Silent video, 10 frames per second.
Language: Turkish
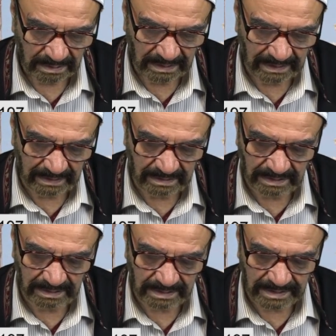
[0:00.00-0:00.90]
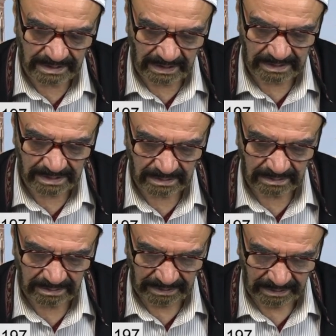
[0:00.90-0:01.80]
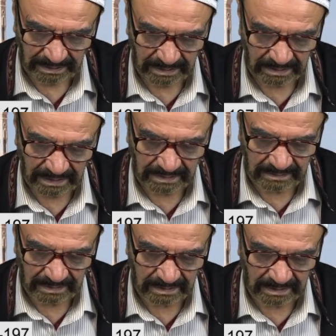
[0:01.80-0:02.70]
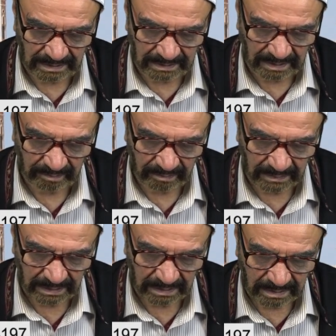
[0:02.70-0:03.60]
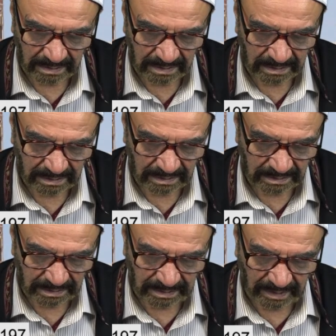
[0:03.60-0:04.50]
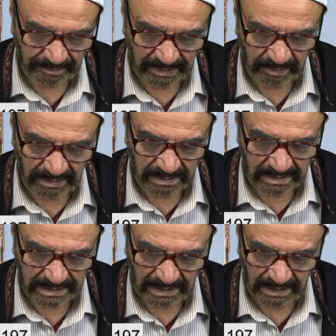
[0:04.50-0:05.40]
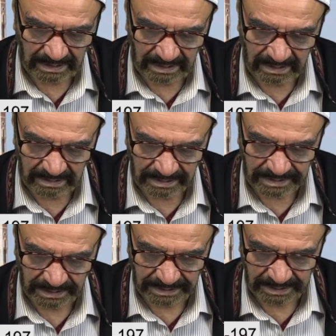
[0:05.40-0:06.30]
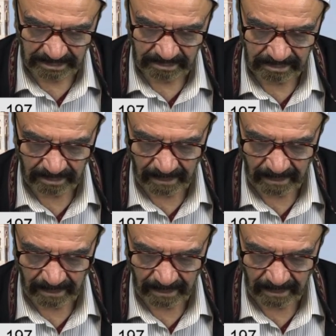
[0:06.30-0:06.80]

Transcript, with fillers: dilediğini seç dedi. Hazreti Adem, Rabbimin sağ elini seçtim.